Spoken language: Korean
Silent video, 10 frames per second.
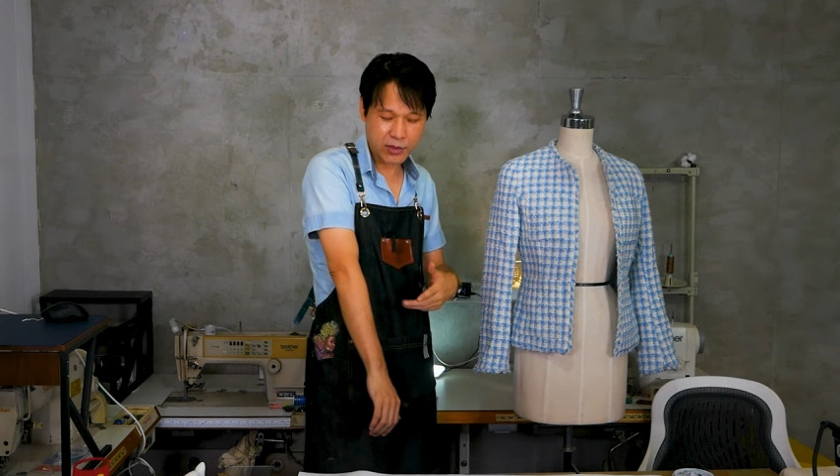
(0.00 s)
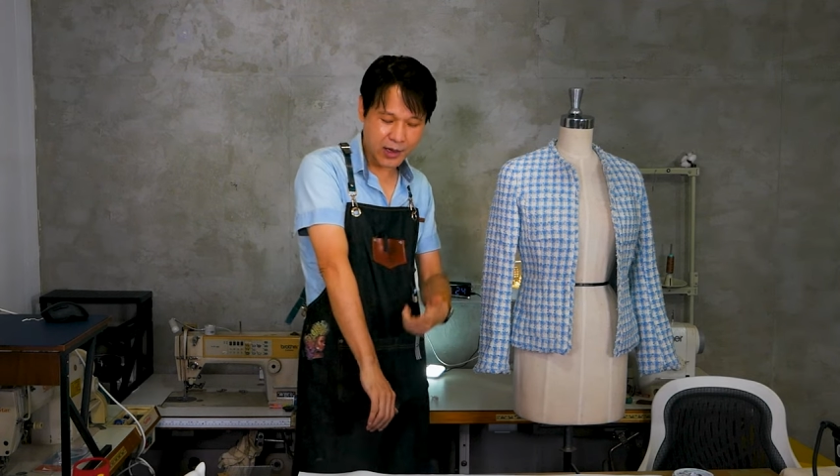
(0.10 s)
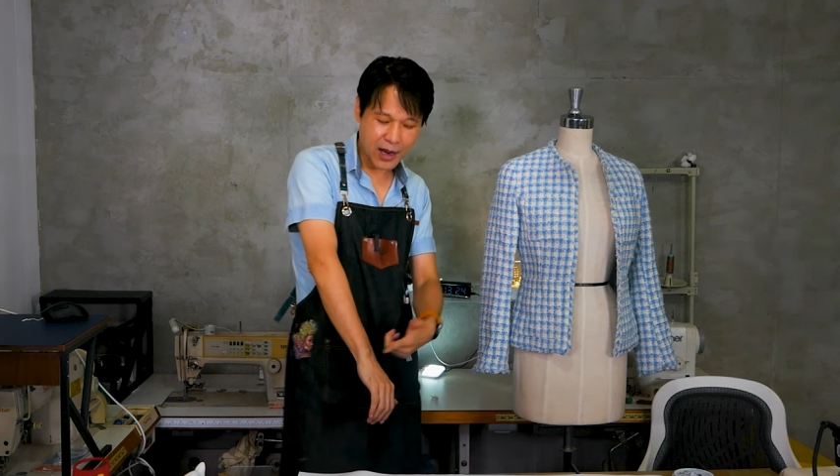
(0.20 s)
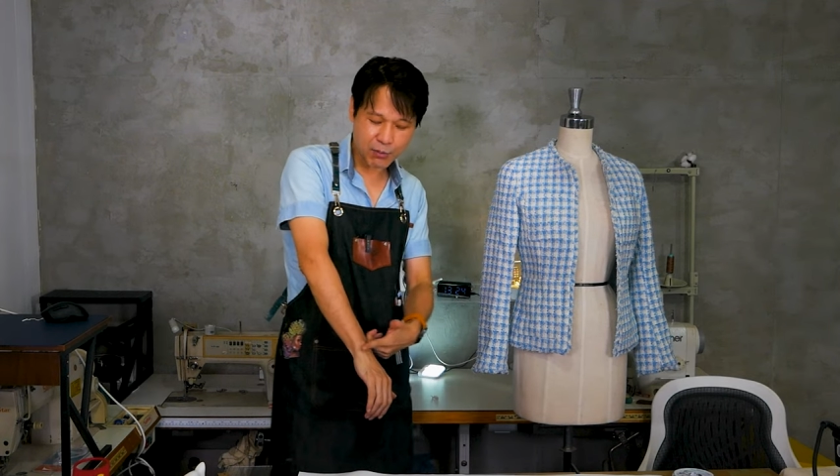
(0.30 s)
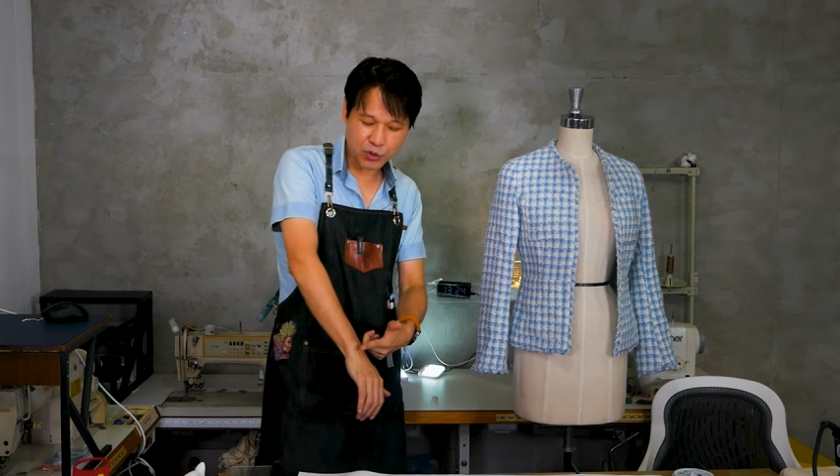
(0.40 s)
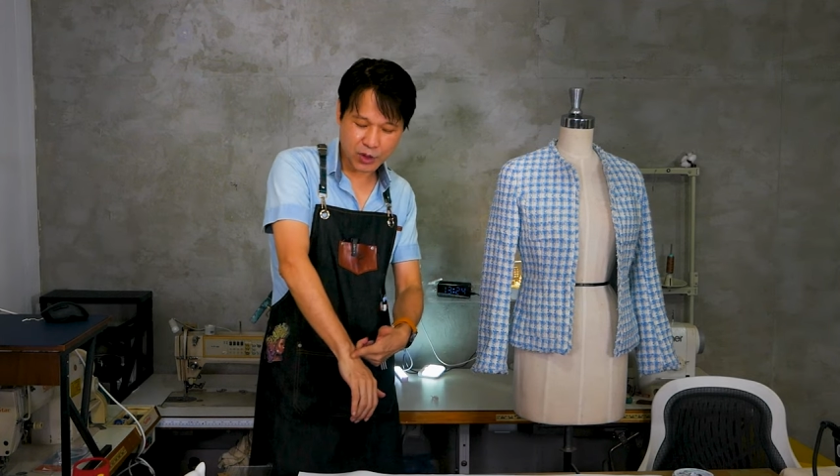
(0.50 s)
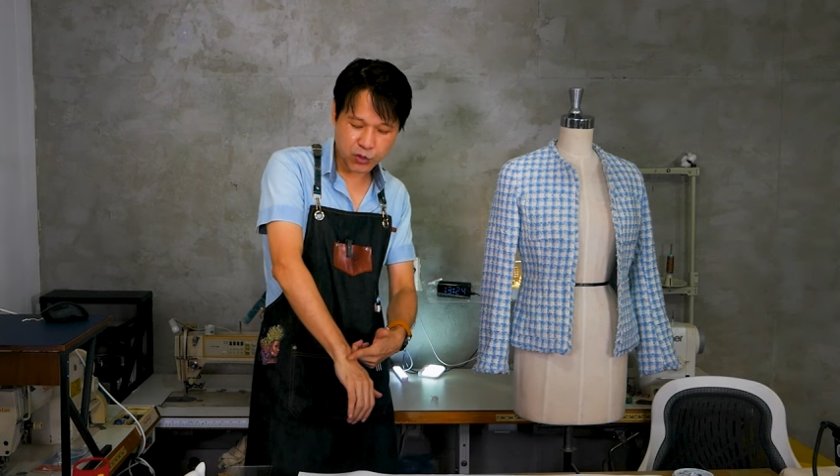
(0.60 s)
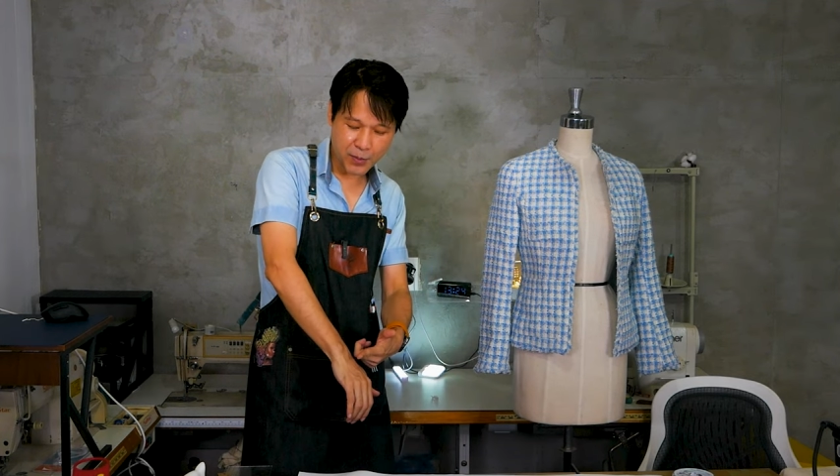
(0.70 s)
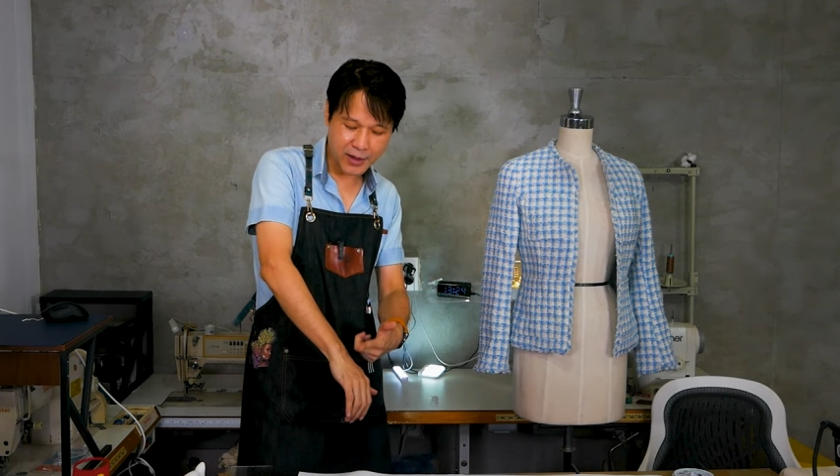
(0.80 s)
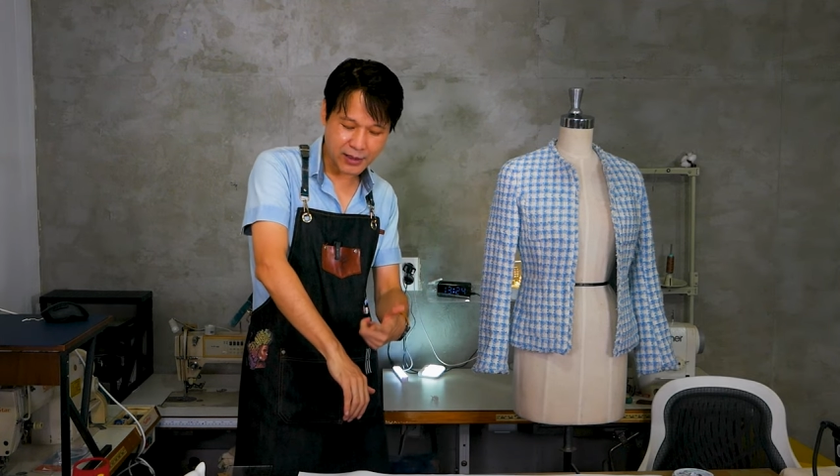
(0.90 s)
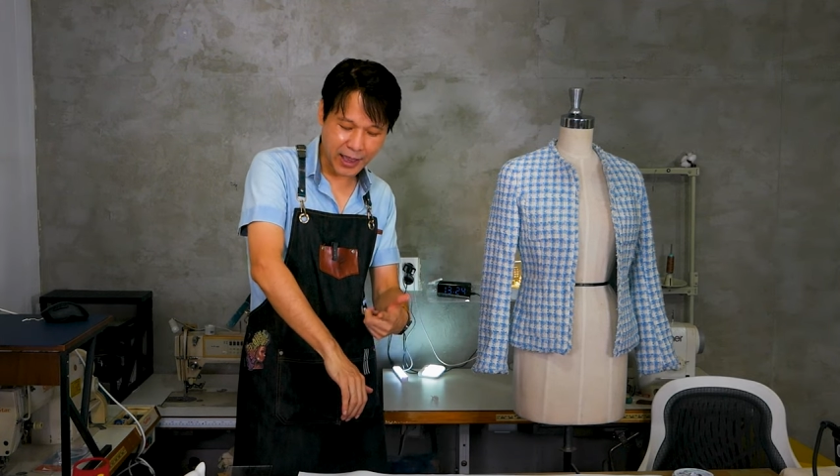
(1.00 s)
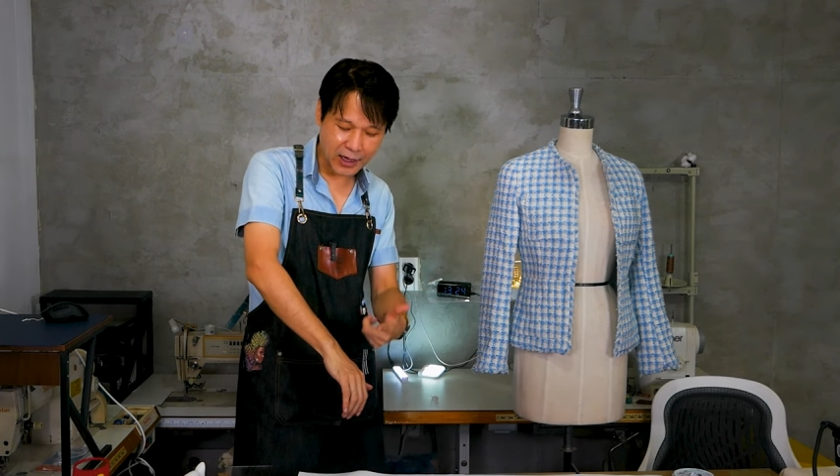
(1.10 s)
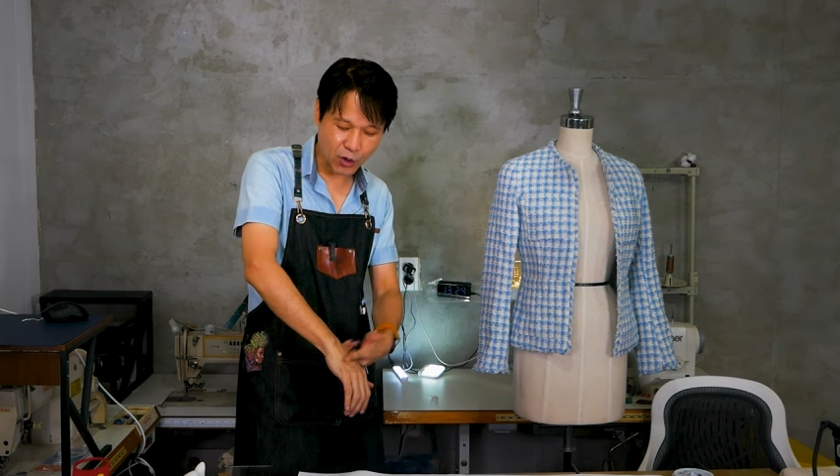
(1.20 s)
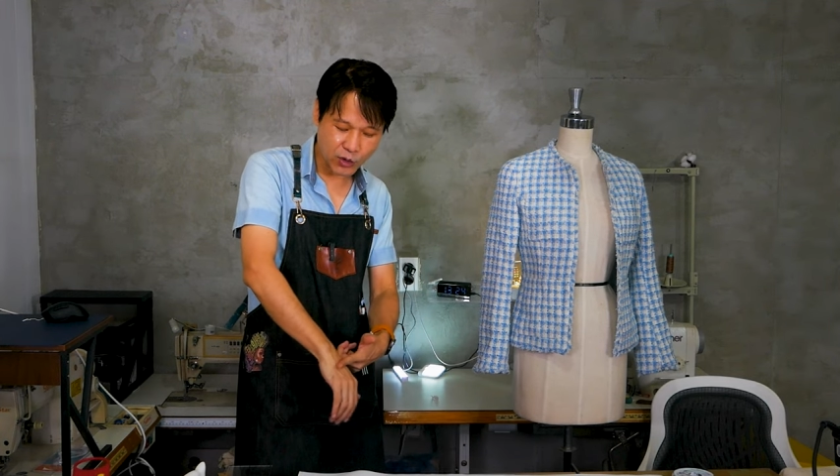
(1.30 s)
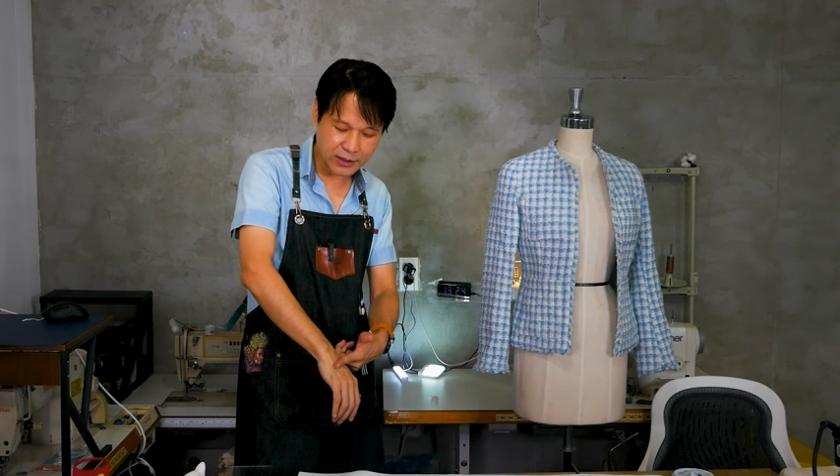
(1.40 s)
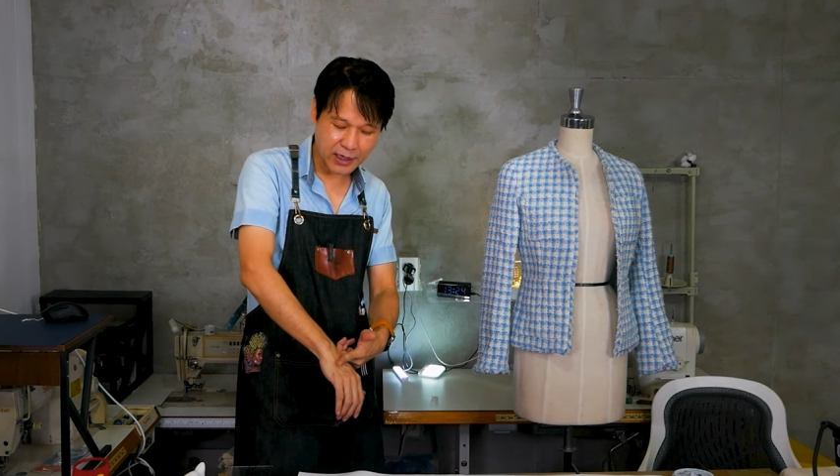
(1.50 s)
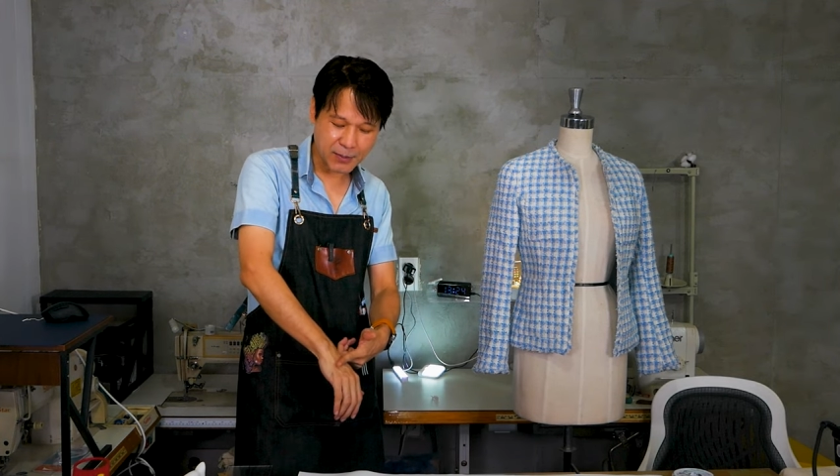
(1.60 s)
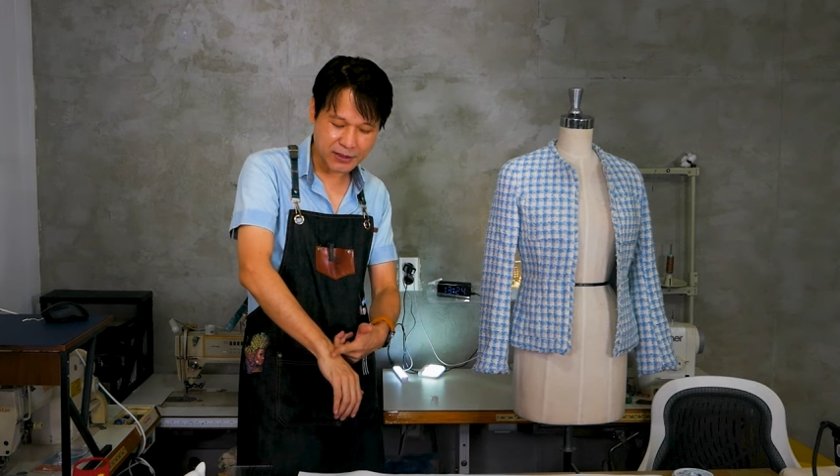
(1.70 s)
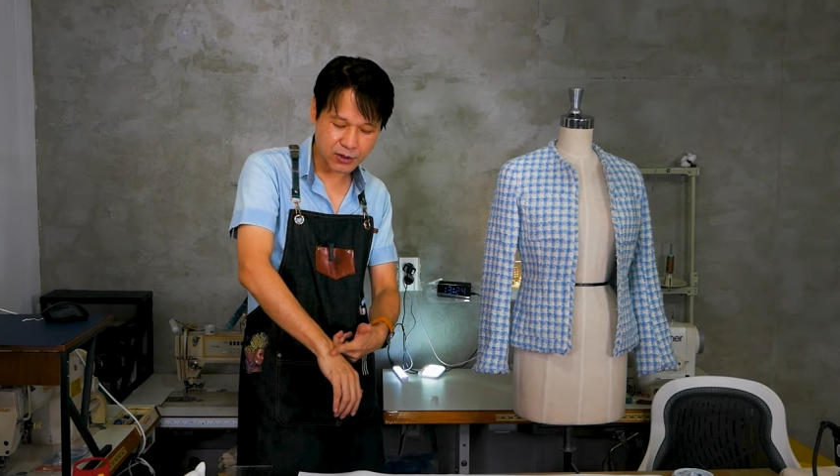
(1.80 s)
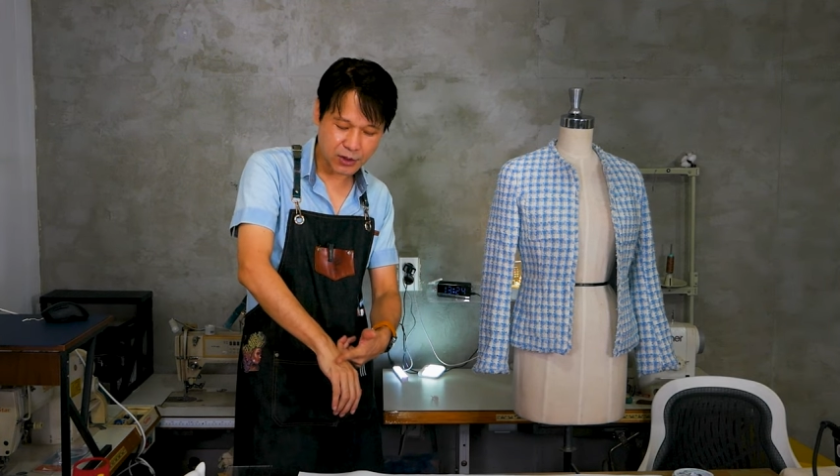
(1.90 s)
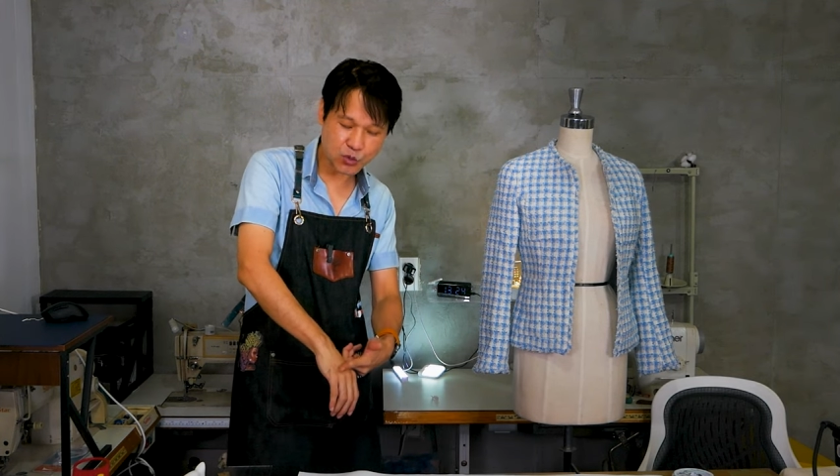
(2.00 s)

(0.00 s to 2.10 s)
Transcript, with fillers: 생각보다 소매를 내가 여기다가 맞췄는데